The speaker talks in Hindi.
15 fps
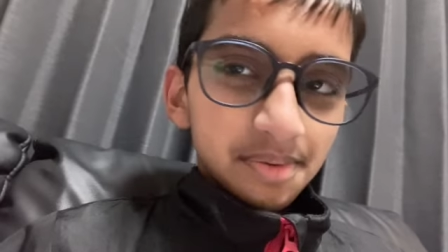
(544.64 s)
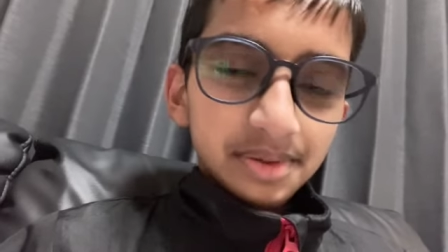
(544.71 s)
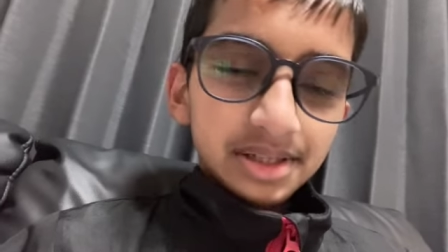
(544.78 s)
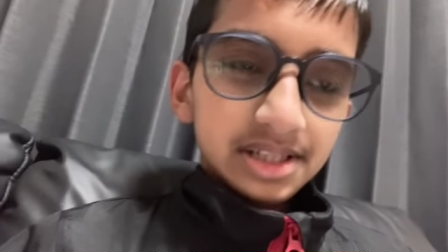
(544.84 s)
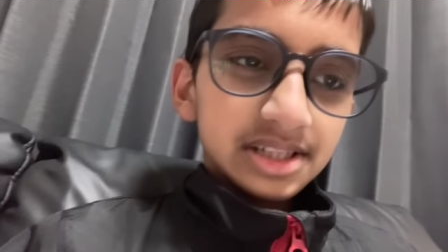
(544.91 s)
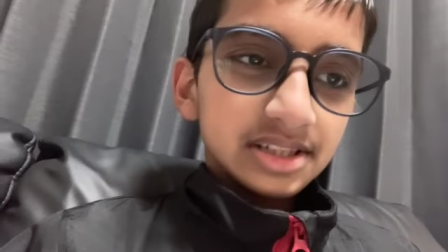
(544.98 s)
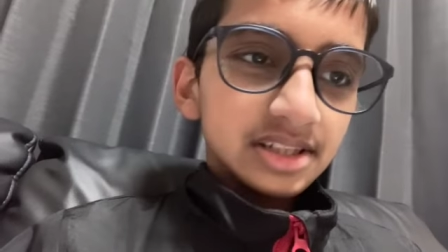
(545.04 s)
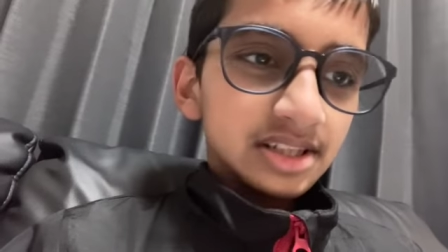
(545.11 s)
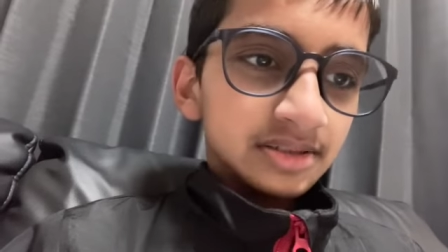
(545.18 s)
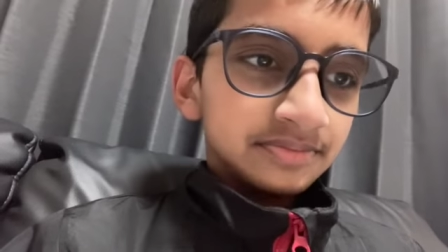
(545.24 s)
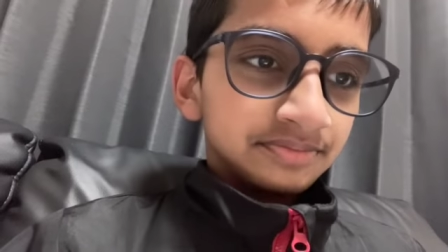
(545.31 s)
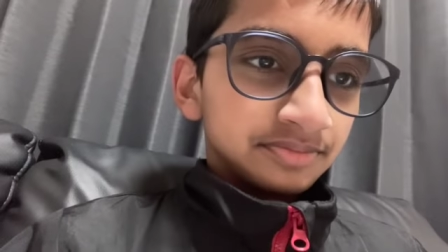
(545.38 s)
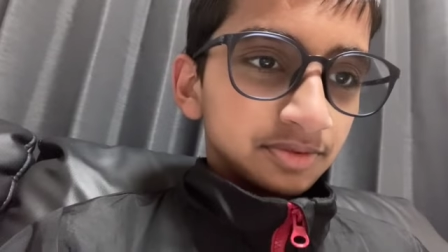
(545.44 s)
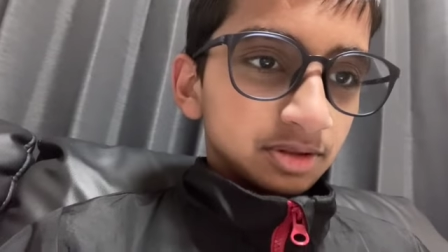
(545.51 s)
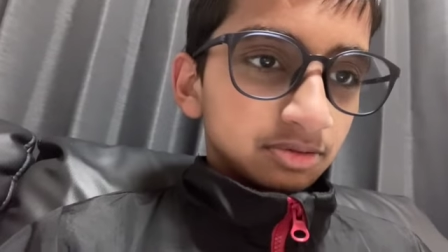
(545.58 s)
भी गया था
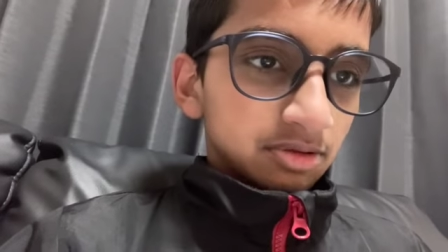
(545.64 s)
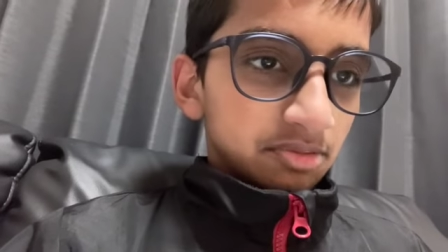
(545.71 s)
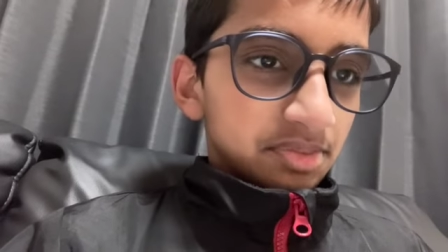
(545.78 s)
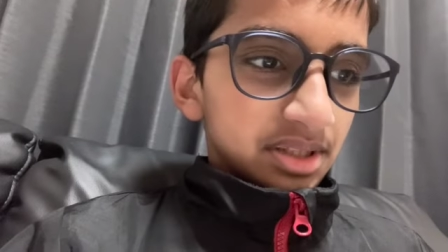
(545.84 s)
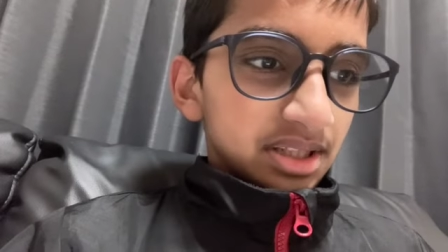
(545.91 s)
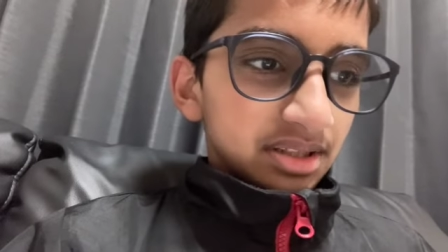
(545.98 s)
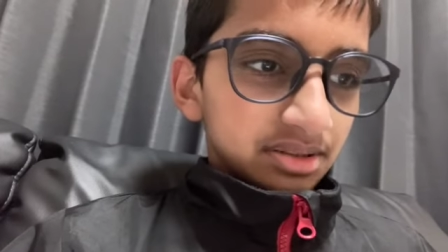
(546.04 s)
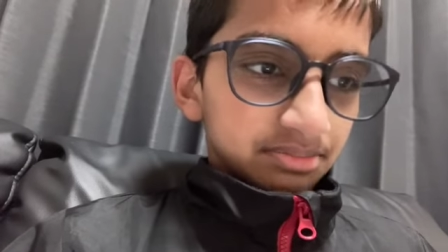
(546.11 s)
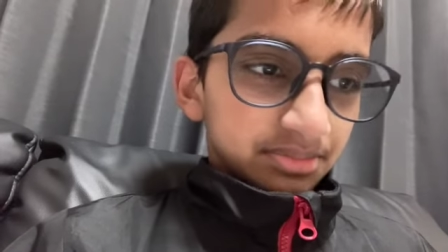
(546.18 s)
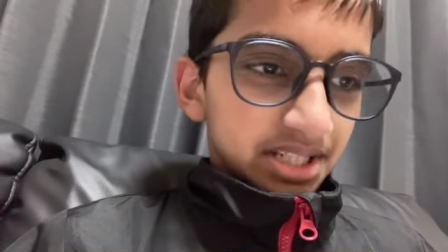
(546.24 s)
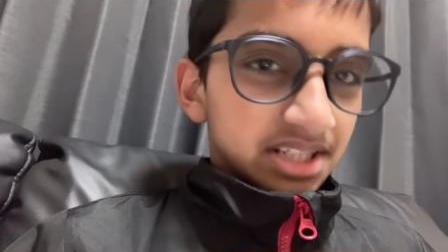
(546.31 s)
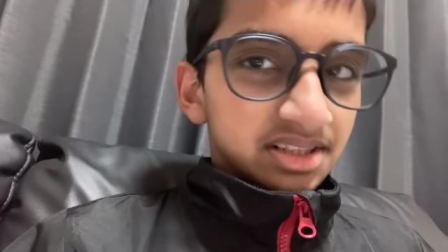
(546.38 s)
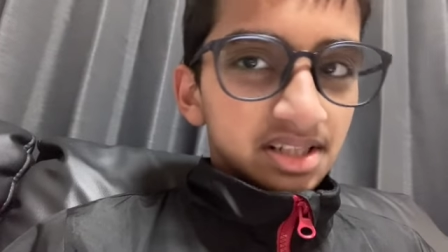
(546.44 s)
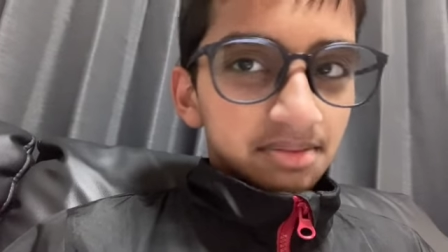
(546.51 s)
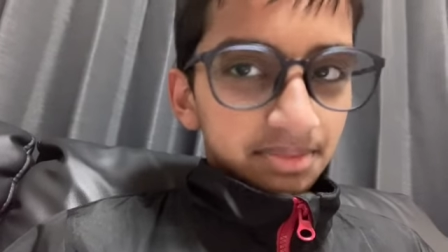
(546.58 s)
तो वो भी
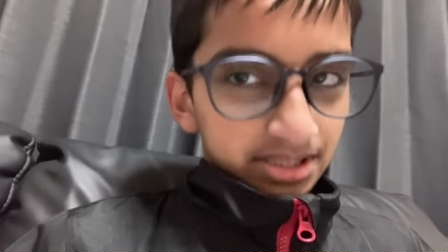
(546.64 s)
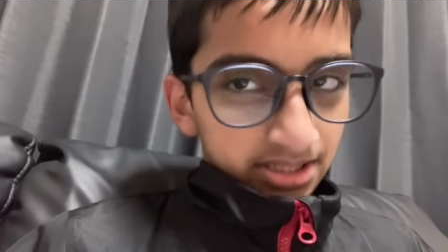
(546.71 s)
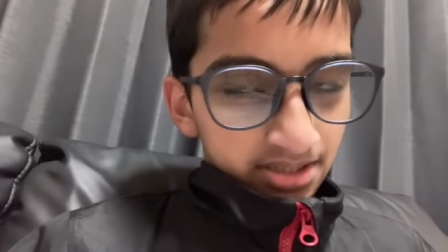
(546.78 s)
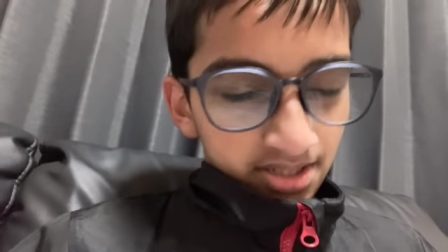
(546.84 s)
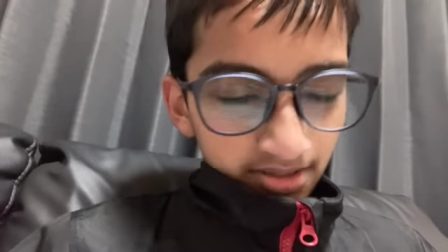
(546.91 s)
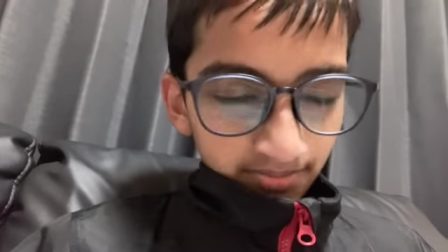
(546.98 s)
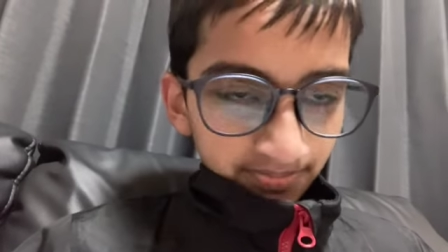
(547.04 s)
देखना बताना